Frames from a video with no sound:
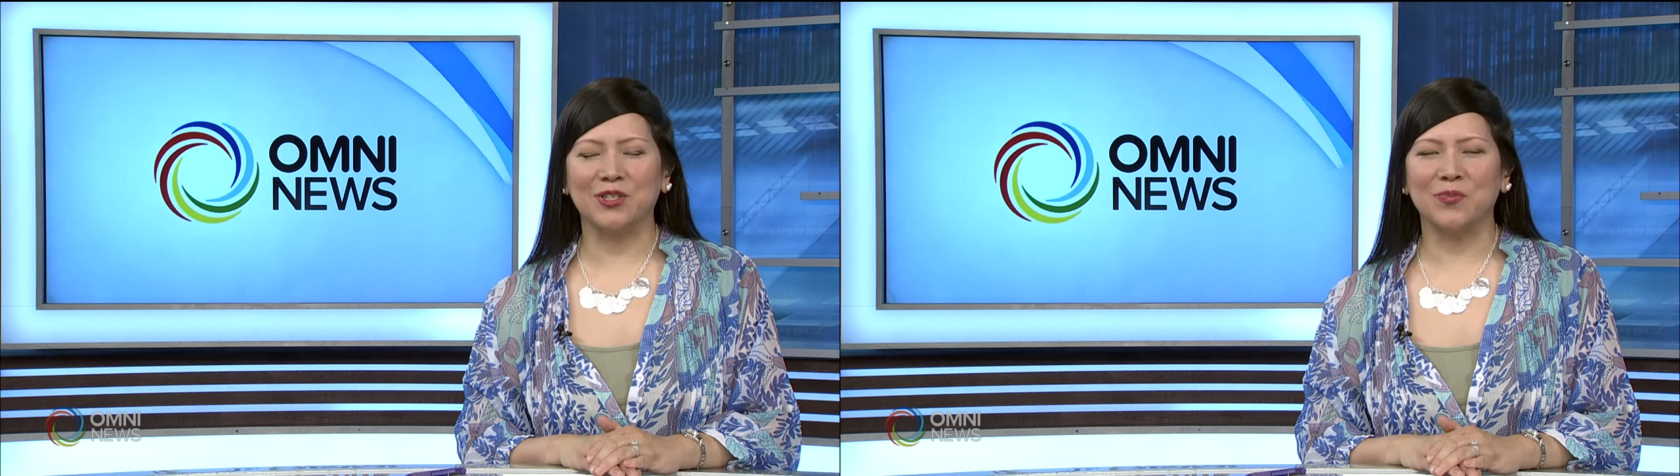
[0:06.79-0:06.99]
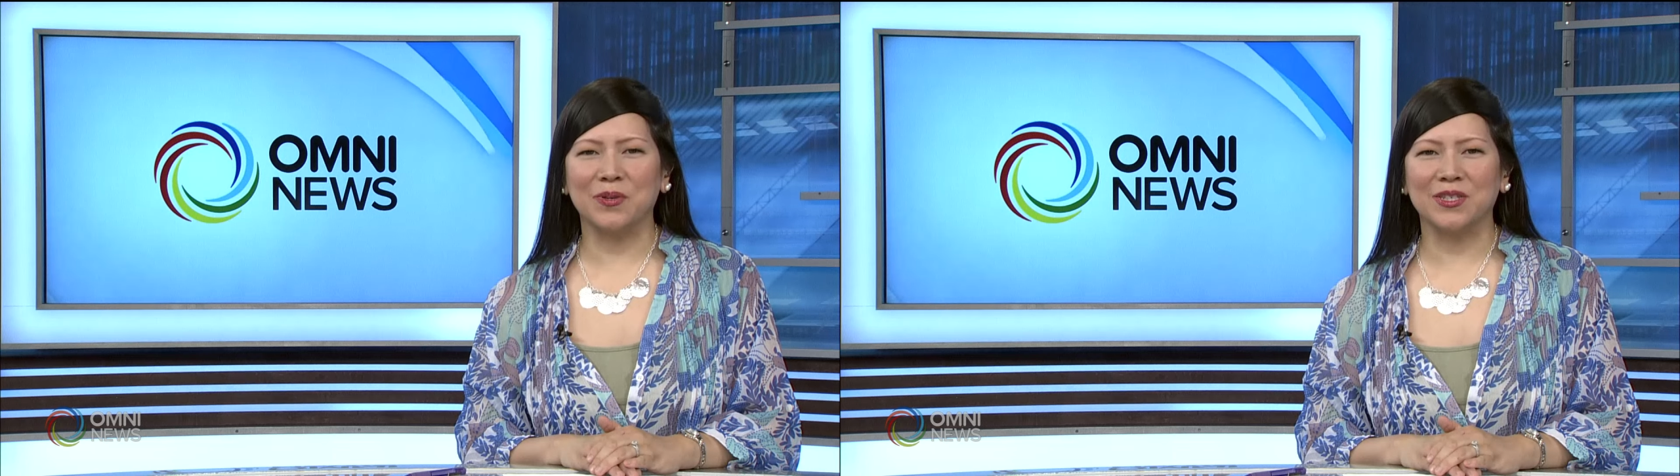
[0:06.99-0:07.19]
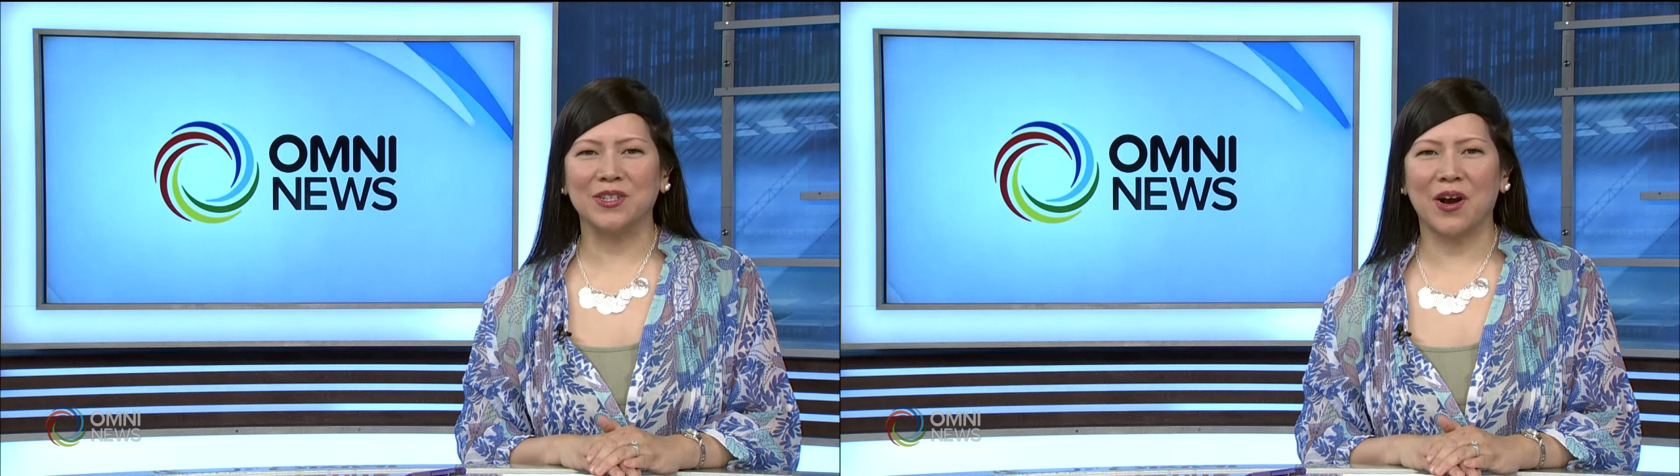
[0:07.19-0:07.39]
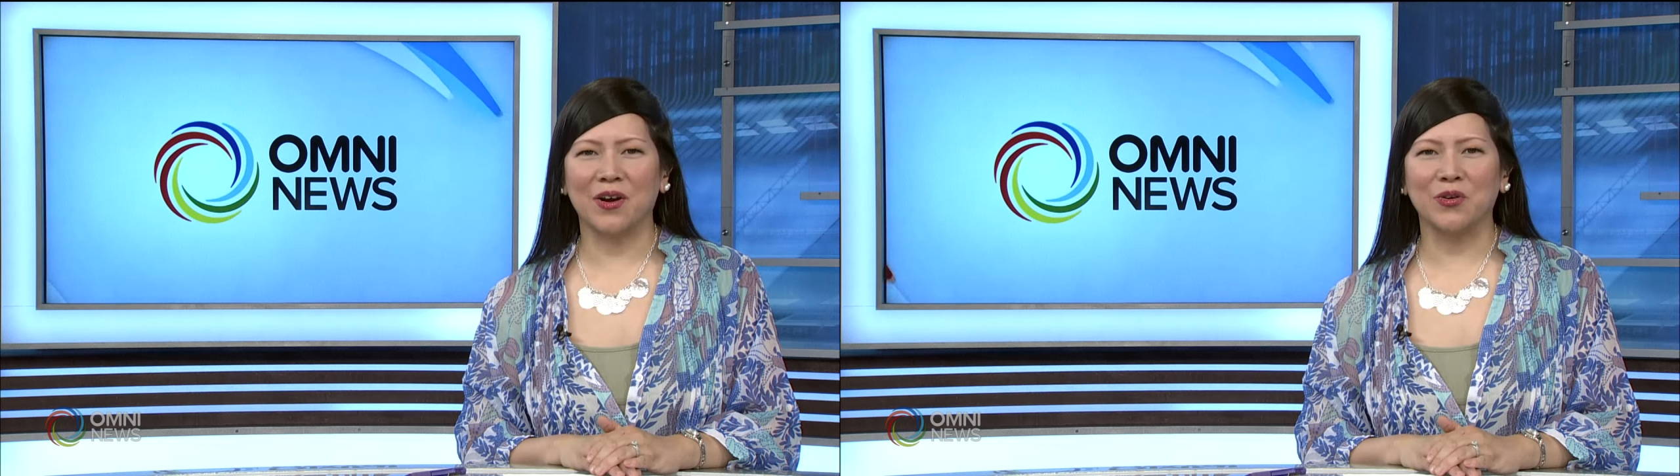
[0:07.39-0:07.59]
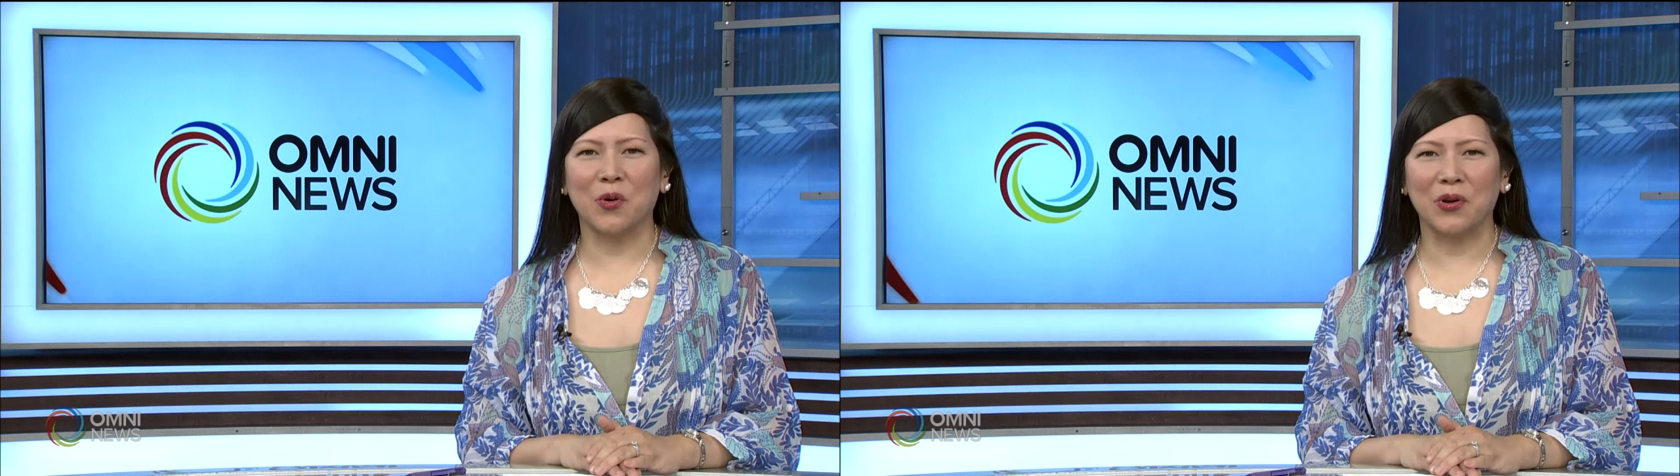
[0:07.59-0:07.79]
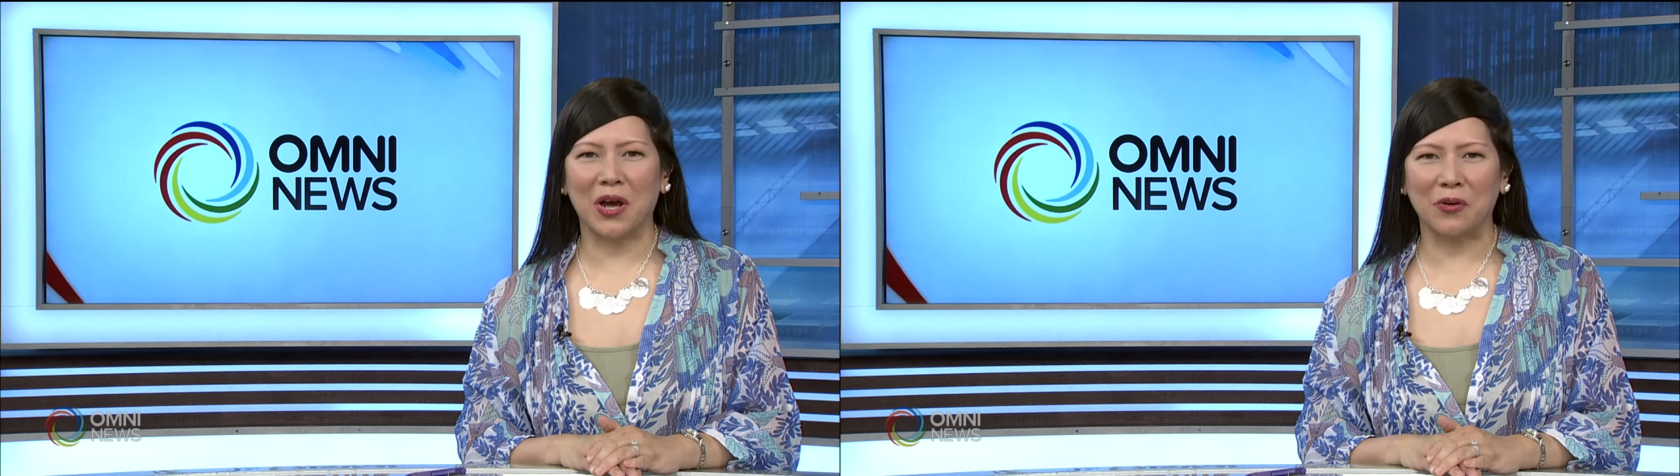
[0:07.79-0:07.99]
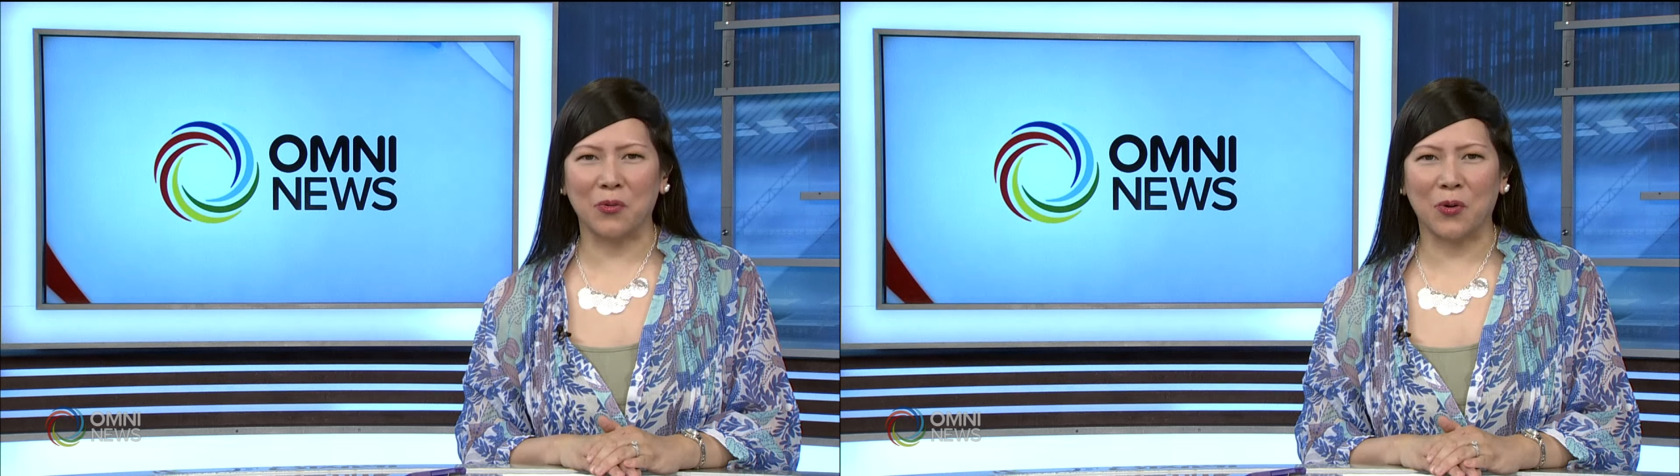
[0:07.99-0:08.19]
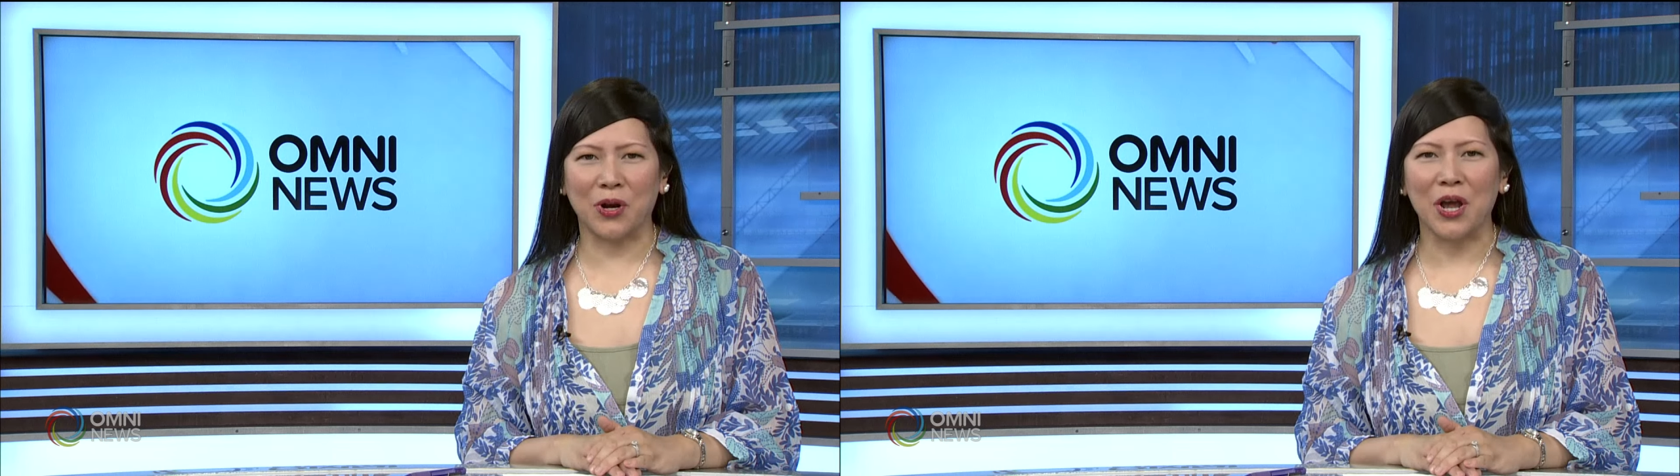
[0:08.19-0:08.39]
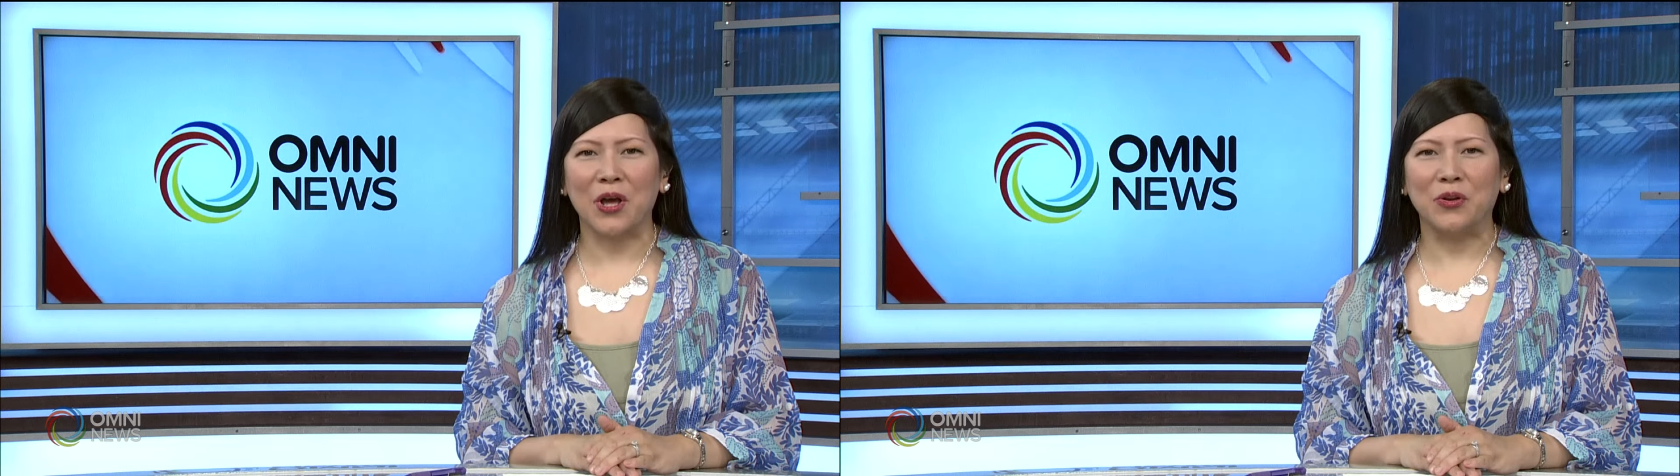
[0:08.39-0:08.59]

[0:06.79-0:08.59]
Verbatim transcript: superstar Nora Honor